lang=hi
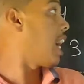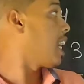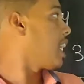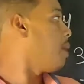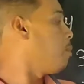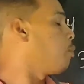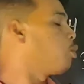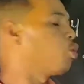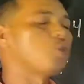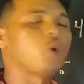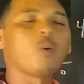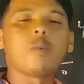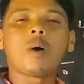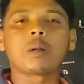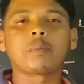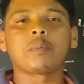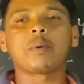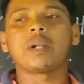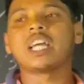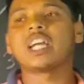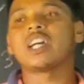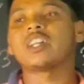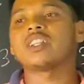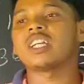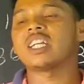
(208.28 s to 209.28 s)
अगर हम दो बार
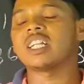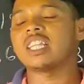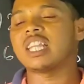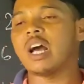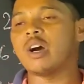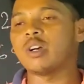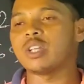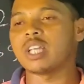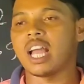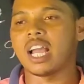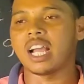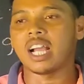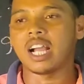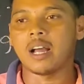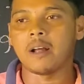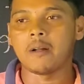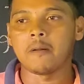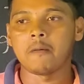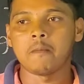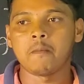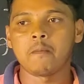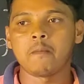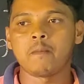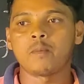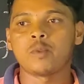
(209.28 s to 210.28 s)
पढ़ेंगे तो कितना हो जाएगा
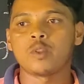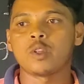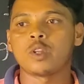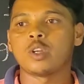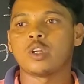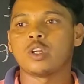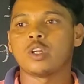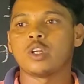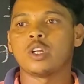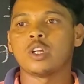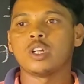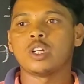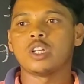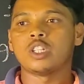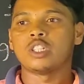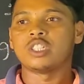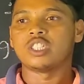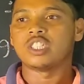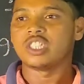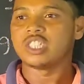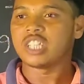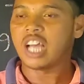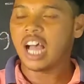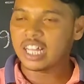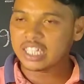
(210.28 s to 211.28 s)

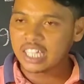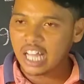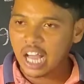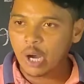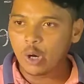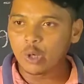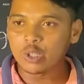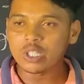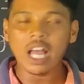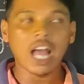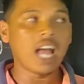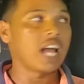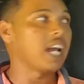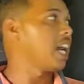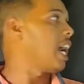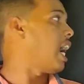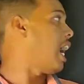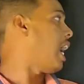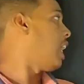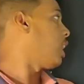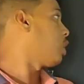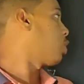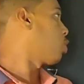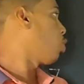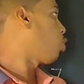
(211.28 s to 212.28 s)
ज़्यादा हो
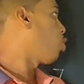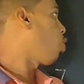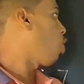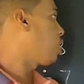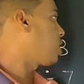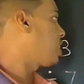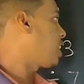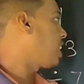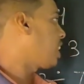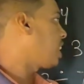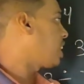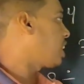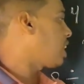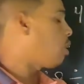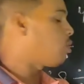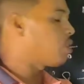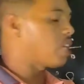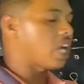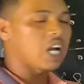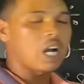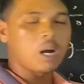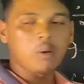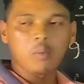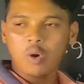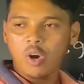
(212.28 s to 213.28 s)
जाएगा तो नौ से कितना हो
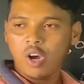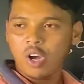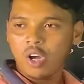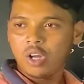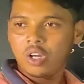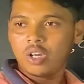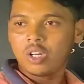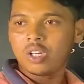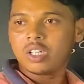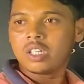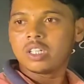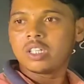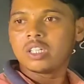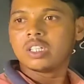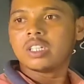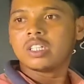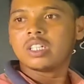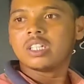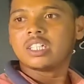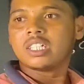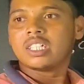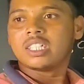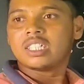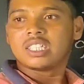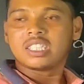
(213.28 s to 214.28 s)
जाएगा वो
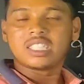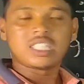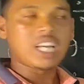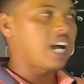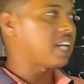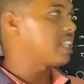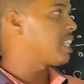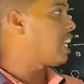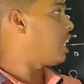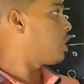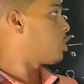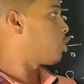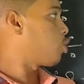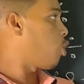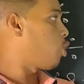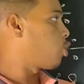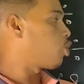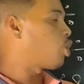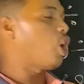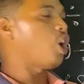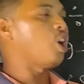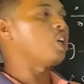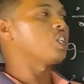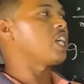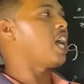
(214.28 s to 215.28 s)
ज़्यादा
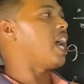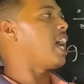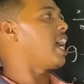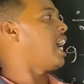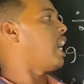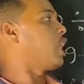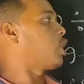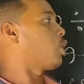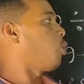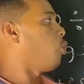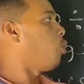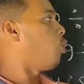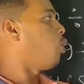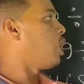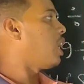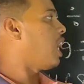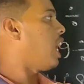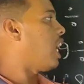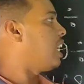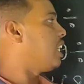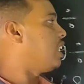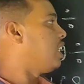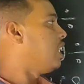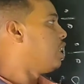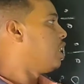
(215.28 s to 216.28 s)
चौकदा हो जाएगा तो वो
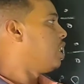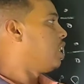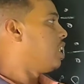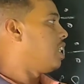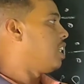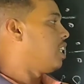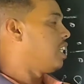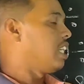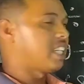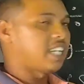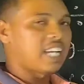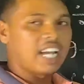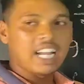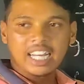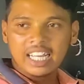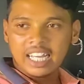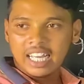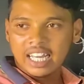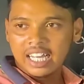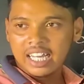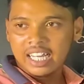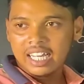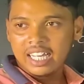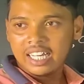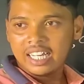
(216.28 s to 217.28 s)
यहाँ
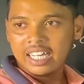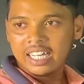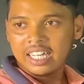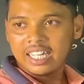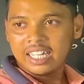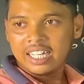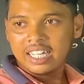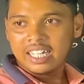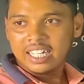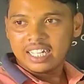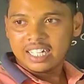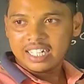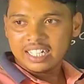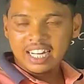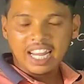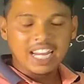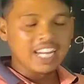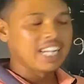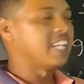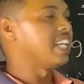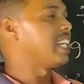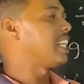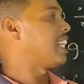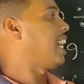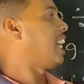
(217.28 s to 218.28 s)
लिखेंगे
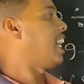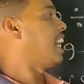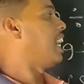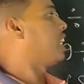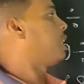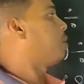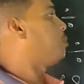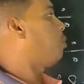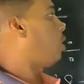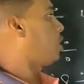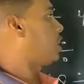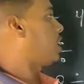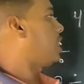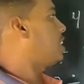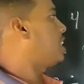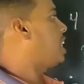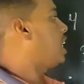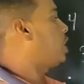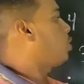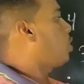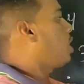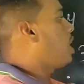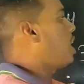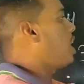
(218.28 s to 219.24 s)
नहीं, लिखेंगे बहुत अच्छा तो